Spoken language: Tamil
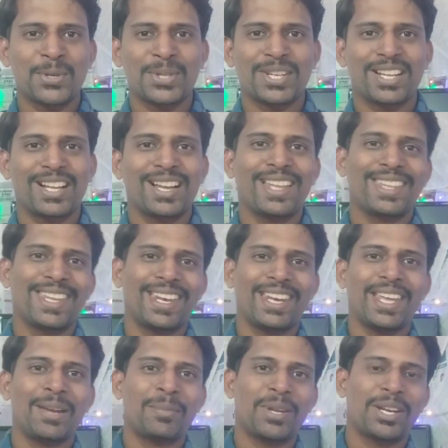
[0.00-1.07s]
கொடுத்துருக்காங்க அது என்ன
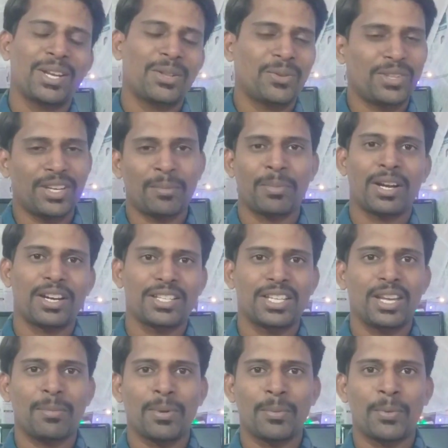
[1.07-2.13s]
அப்படின்றது வந்து நம்ம
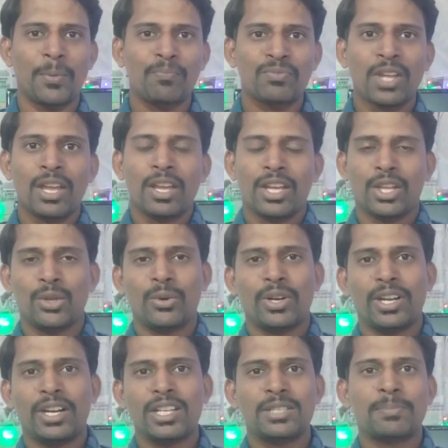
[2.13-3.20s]
கடைசியில் பார்ப்போம்
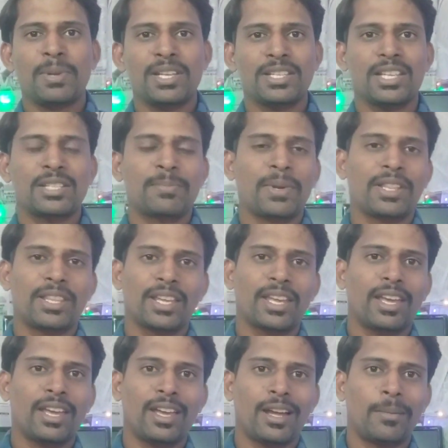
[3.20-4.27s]
இதனுடைய டிஸ்பிளே சைஸ் பார்த்தீங்க
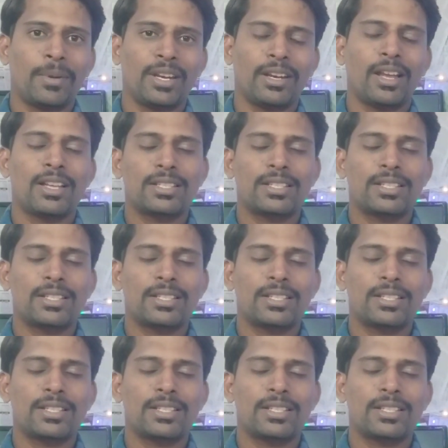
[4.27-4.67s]
அப்படின்னா